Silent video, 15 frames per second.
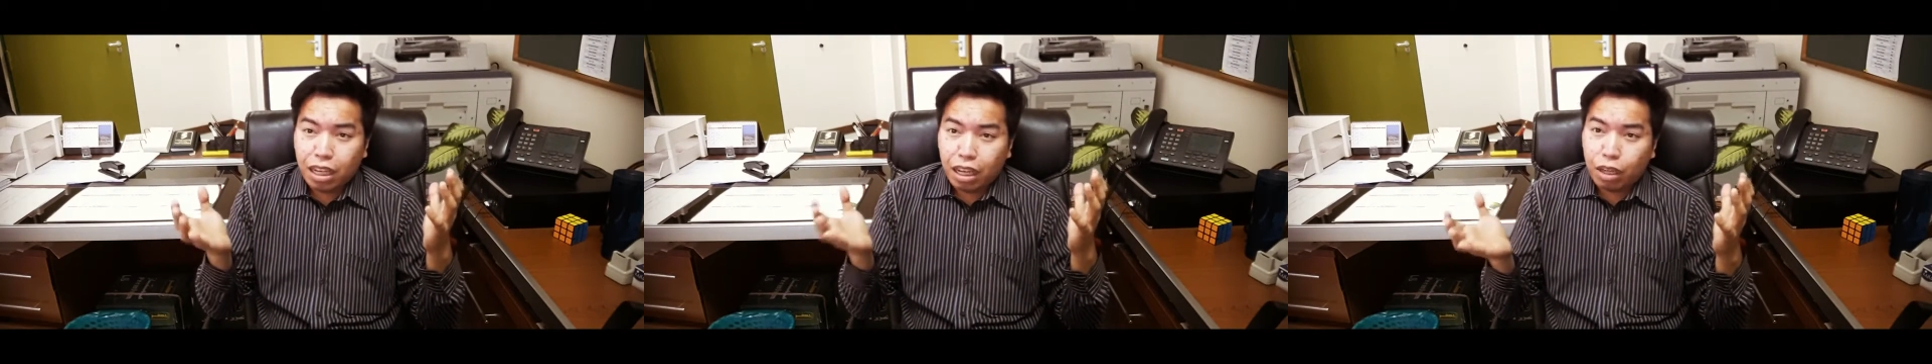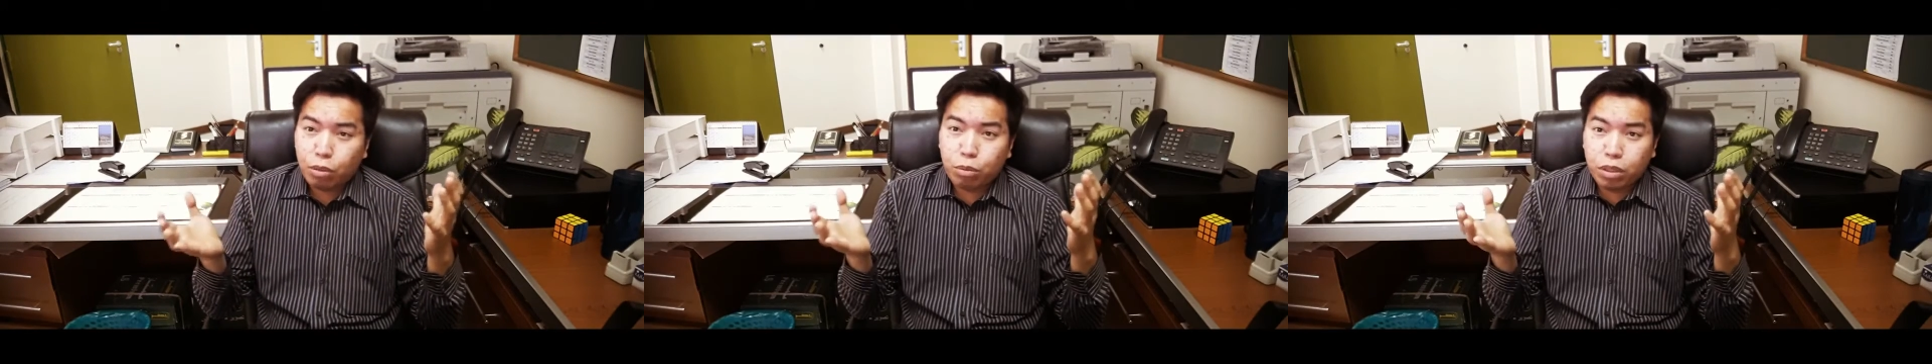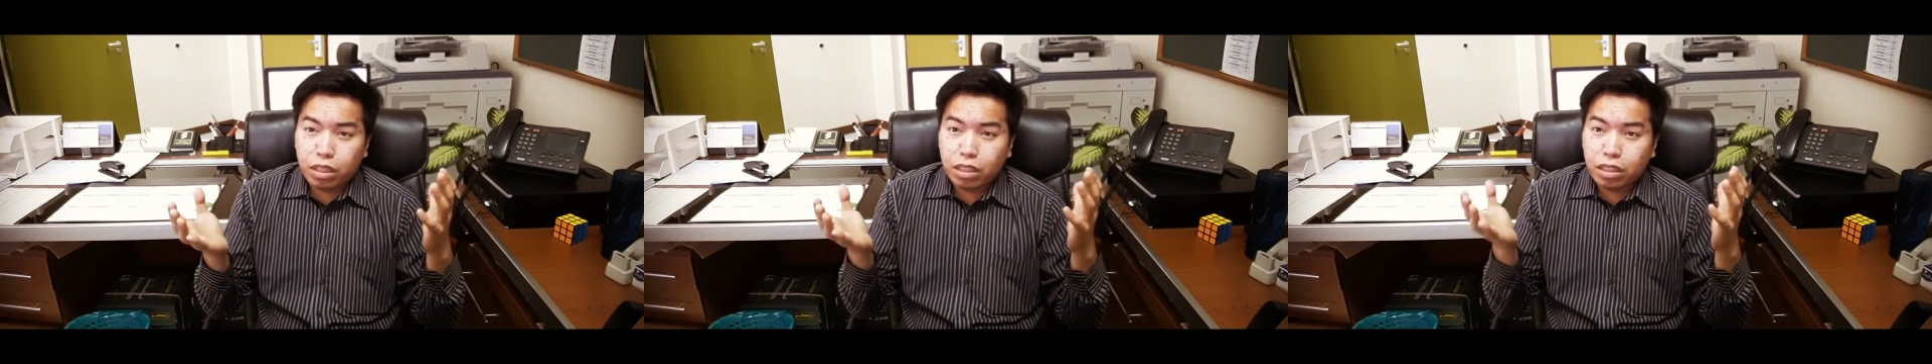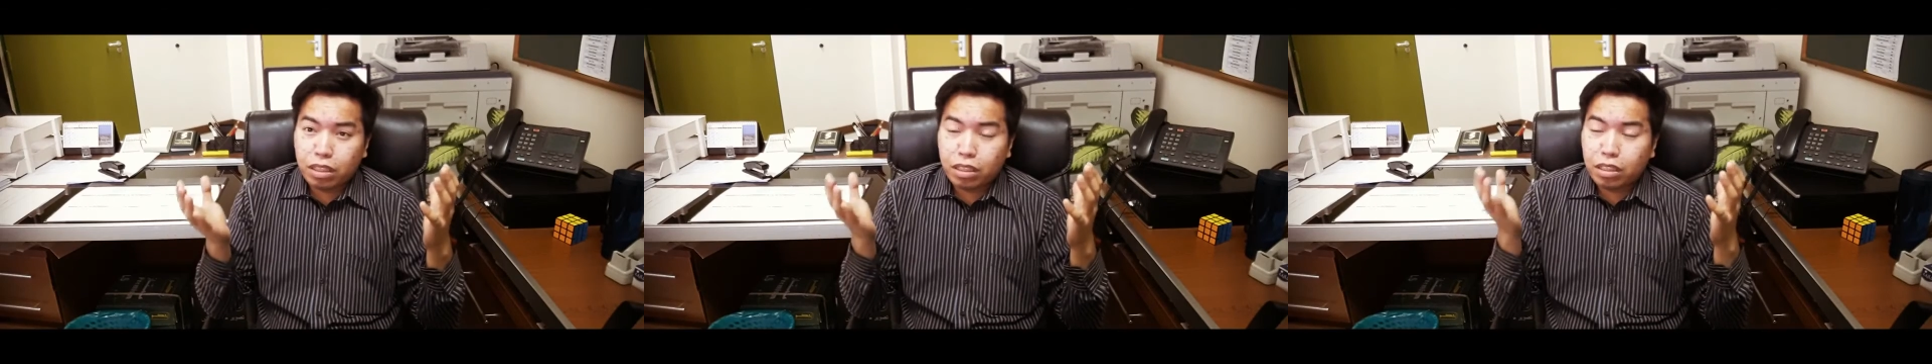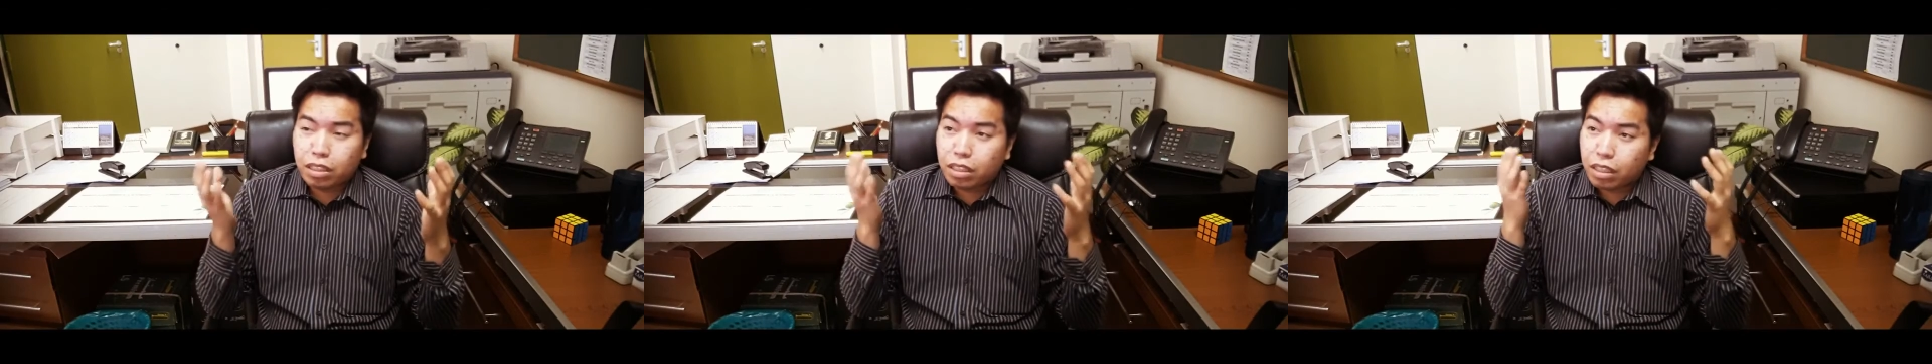I
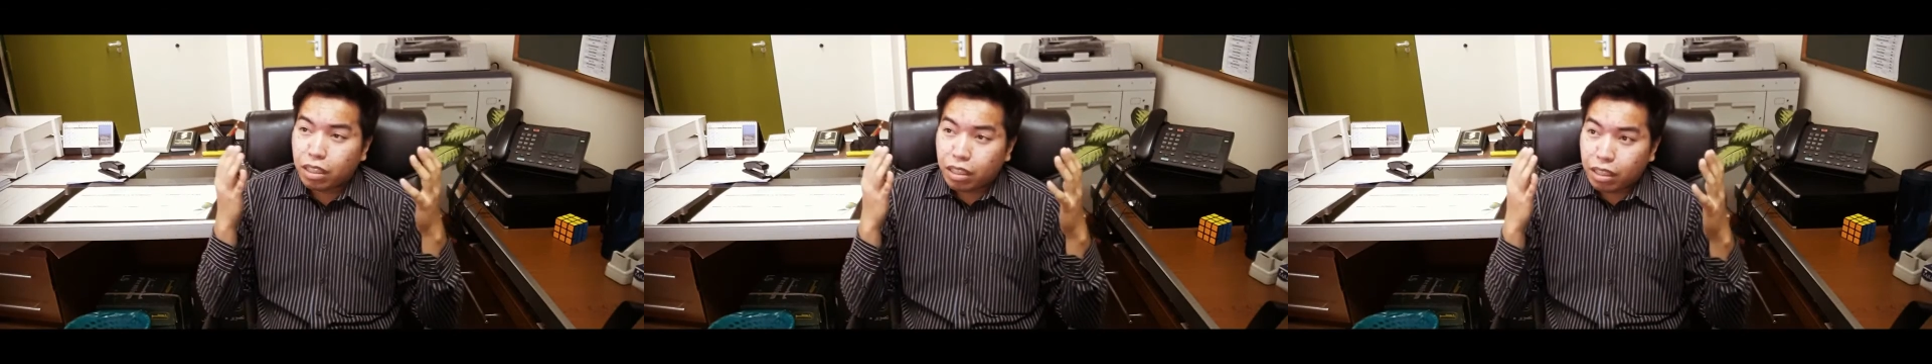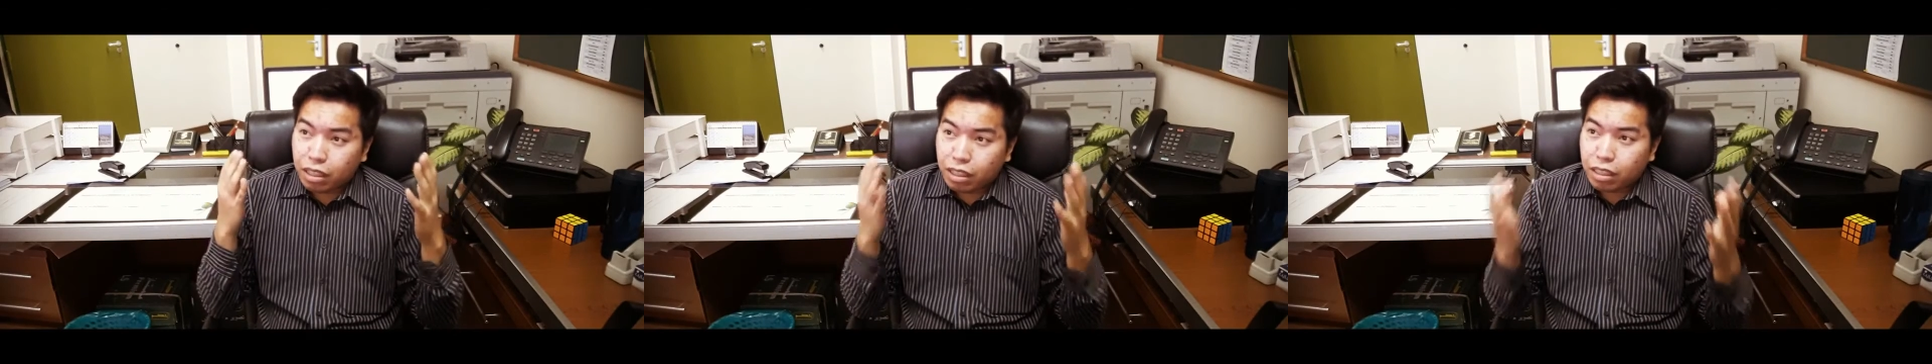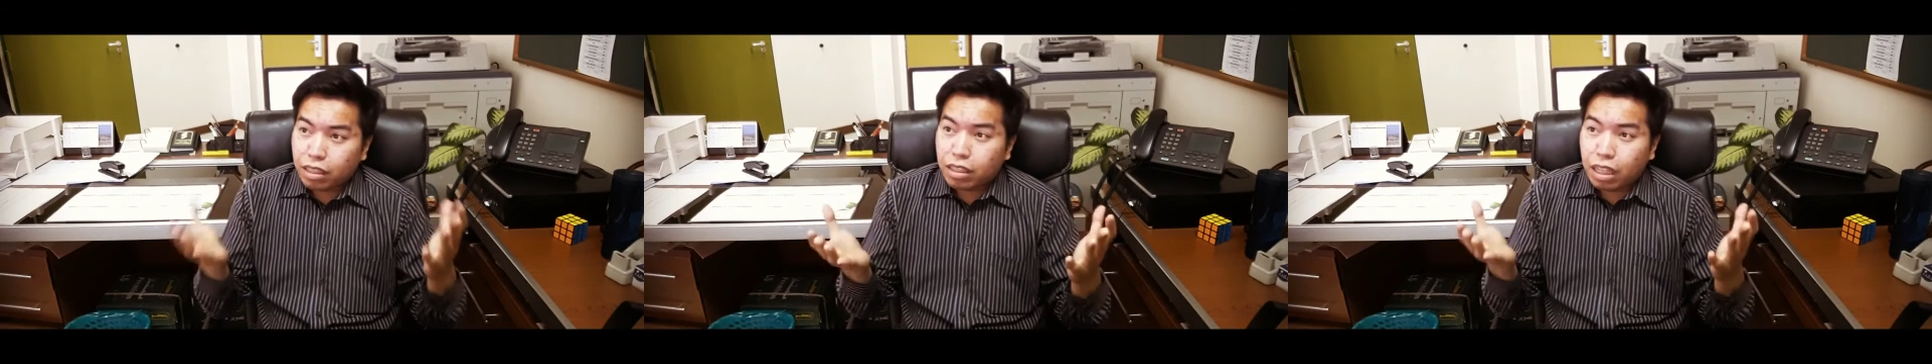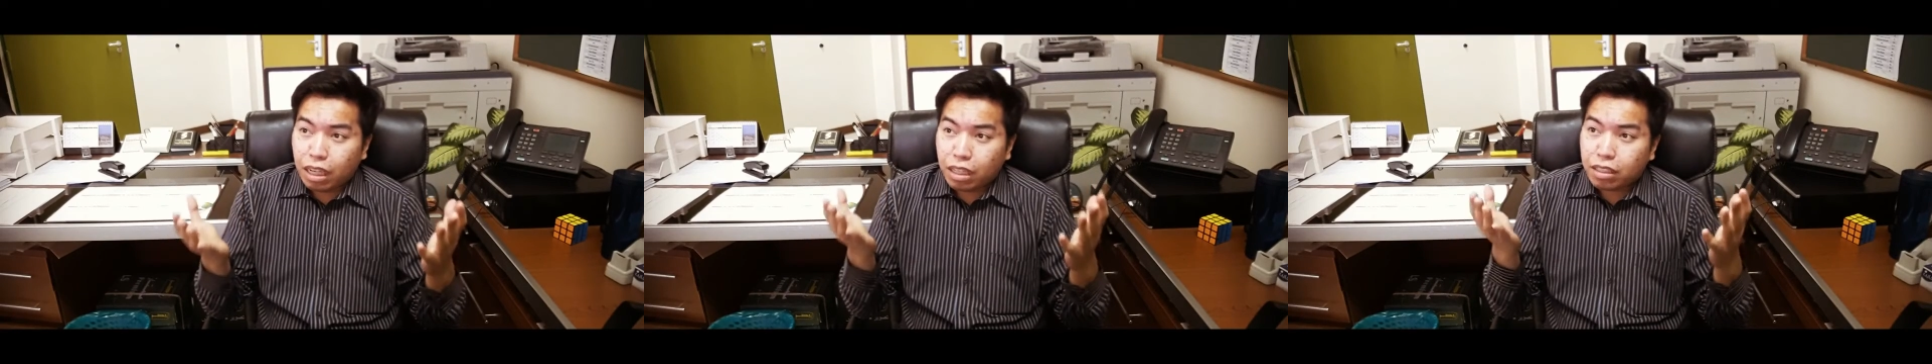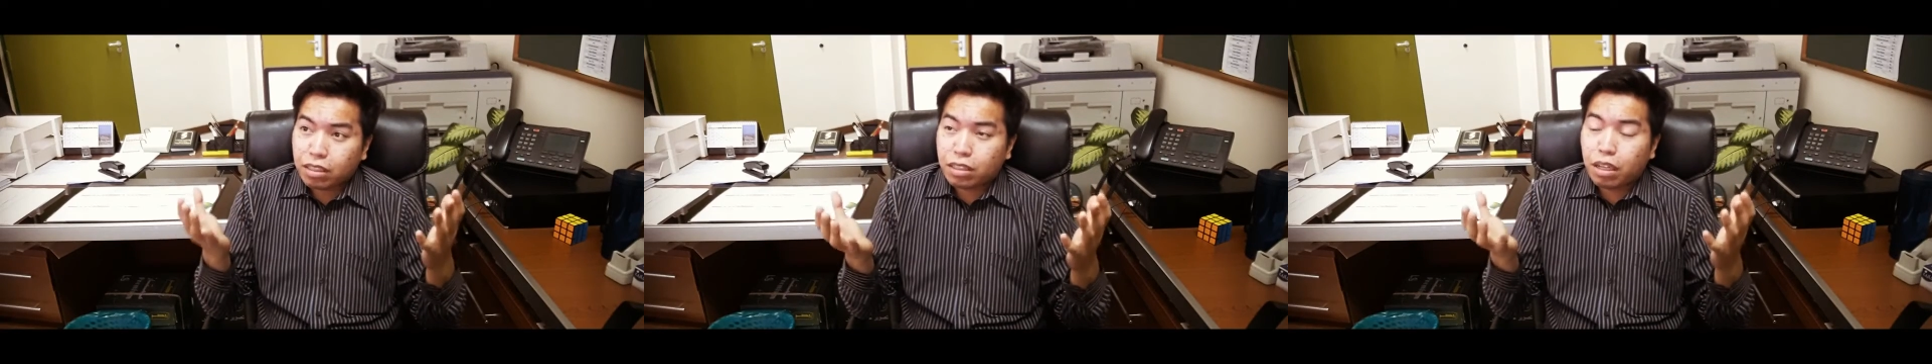will
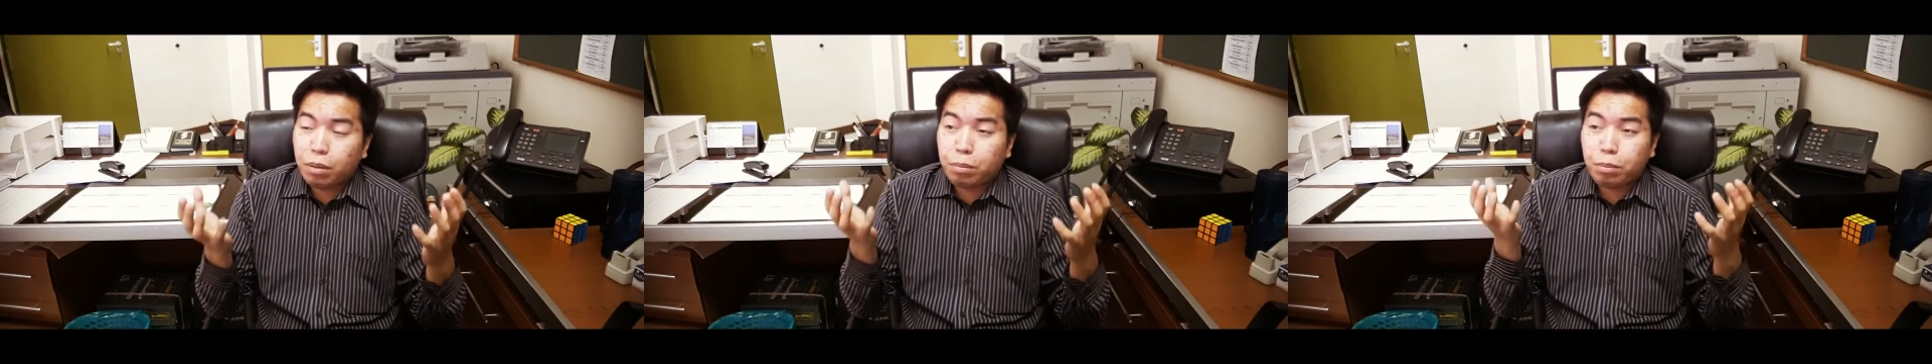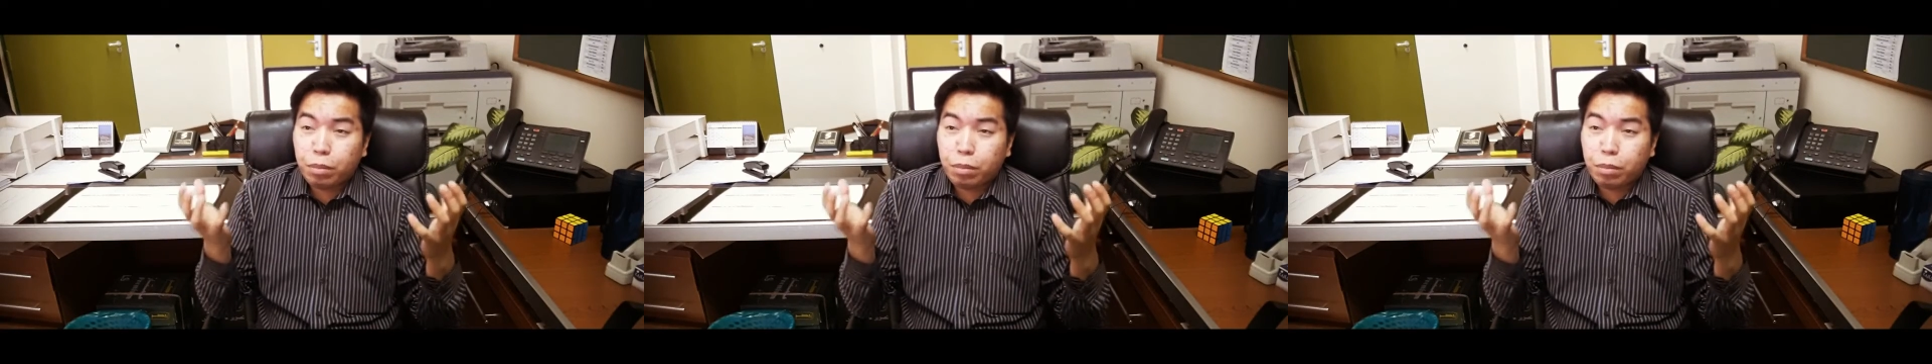take some